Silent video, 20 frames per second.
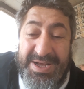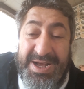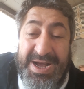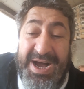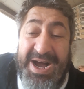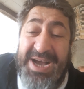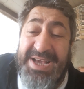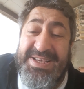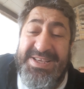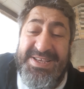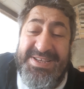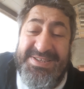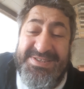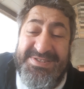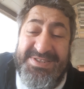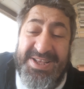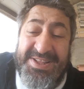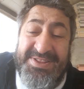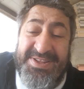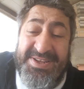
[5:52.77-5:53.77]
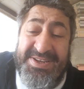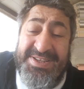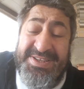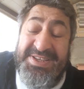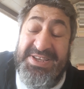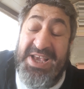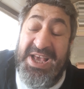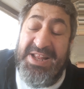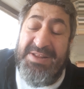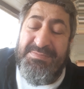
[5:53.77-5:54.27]
Hangi
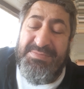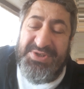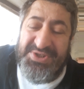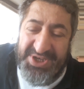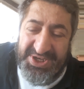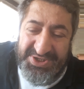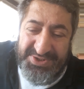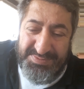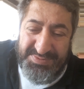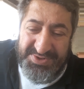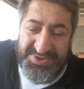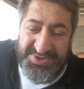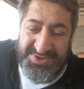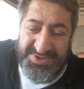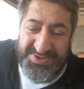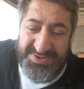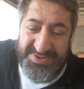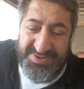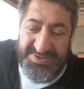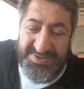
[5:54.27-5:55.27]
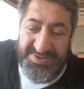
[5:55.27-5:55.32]
insanların gelmiş geçmiş?